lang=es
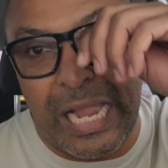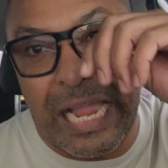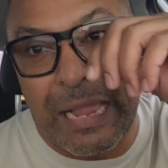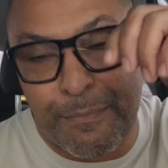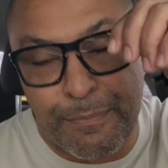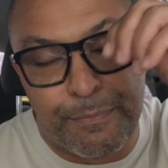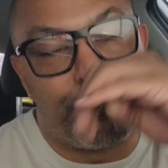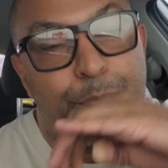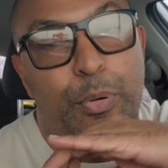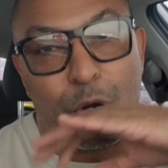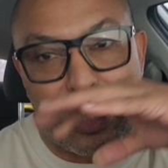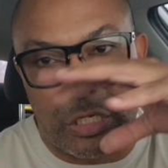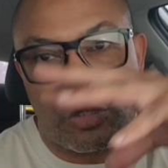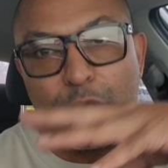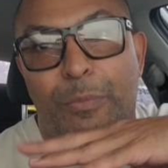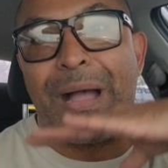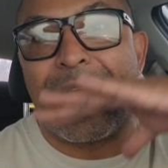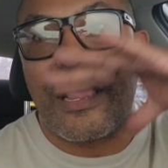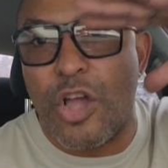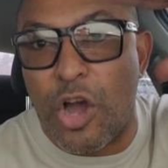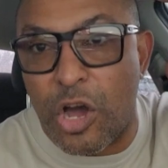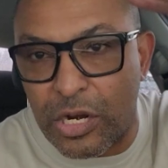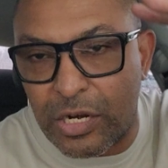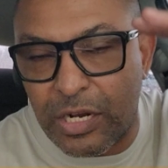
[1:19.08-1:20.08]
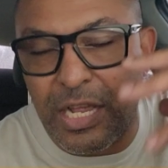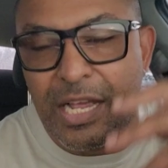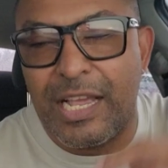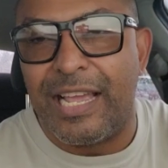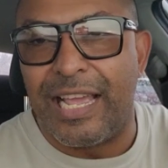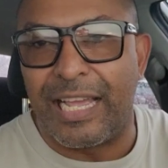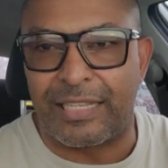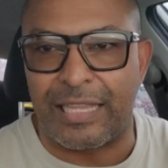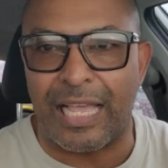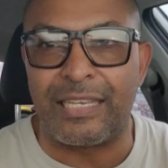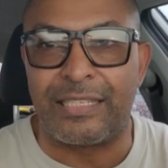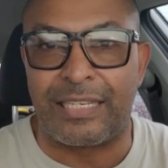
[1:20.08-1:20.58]
un poquito mayor,
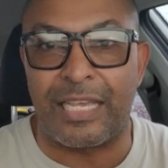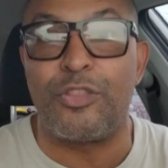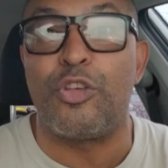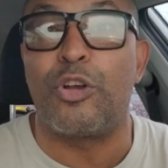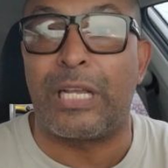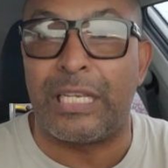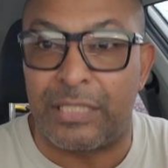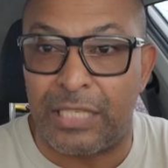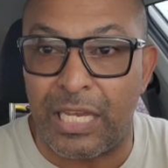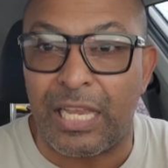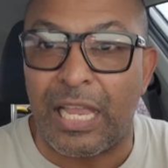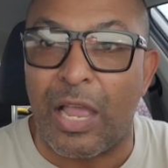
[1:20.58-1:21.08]
está diciendo que sí,